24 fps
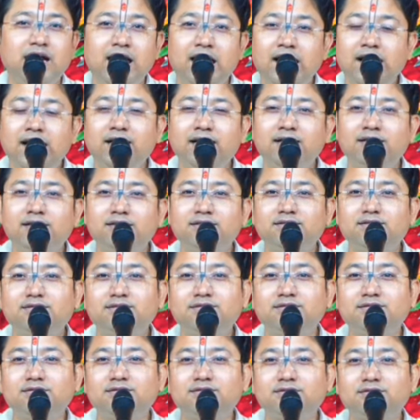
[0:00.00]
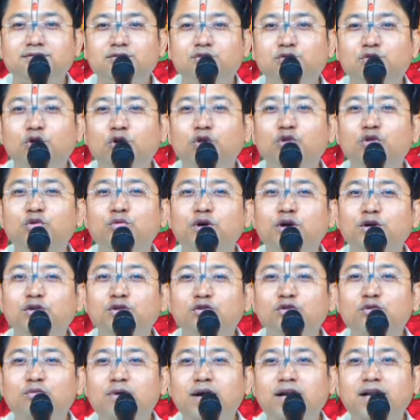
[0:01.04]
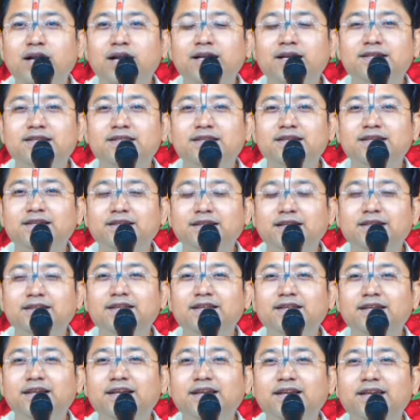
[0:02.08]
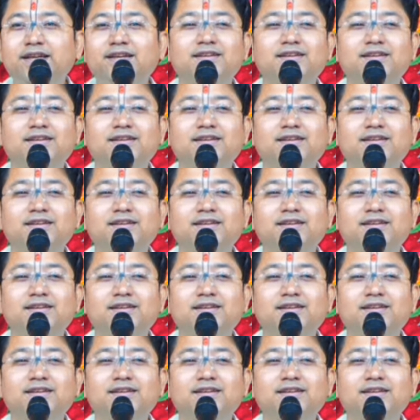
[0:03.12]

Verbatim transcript: আর কত ভক্ত মারা গেছে তাদেরকে